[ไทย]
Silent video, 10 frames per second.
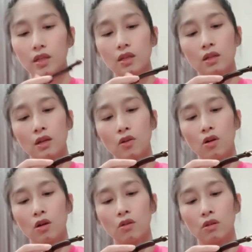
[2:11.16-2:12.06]
แล้วน้อง
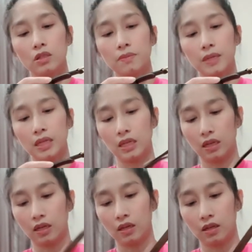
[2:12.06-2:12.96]
เขาก็จะมี
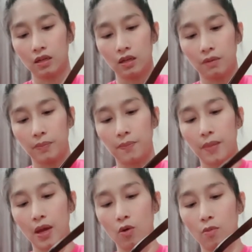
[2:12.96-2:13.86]
เป็นเบ
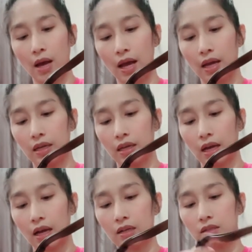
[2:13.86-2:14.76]
ลมาให้นะ
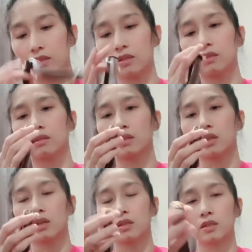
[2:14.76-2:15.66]
คะ ซึ่ง
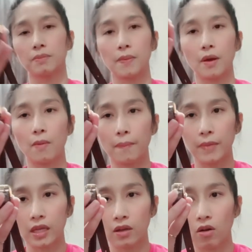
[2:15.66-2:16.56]
ซึ่งเป็นเบลแบบ
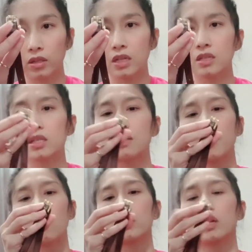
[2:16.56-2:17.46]
นี้เนาะ แต่จริงๆ เบ
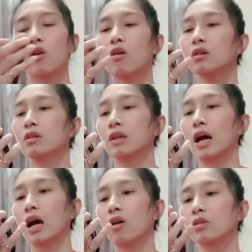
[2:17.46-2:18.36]
ลยี่ห้ออื่น
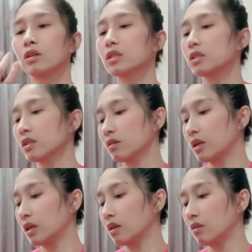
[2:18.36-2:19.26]
นะเขาก็จะสก
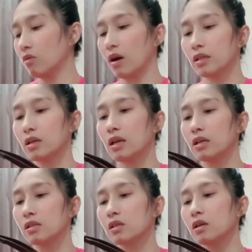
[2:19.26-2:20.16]
รีนหรือว่าจะเล
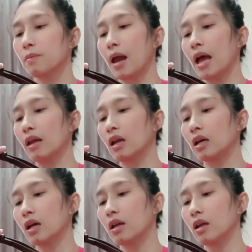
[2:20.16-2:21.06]
เซอร์แบรนด์นะ
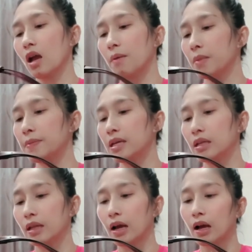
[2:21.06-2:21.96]
แต่อันนี้ไม่มี
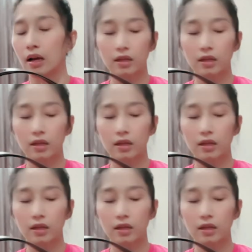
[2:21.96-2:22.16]
นะคะ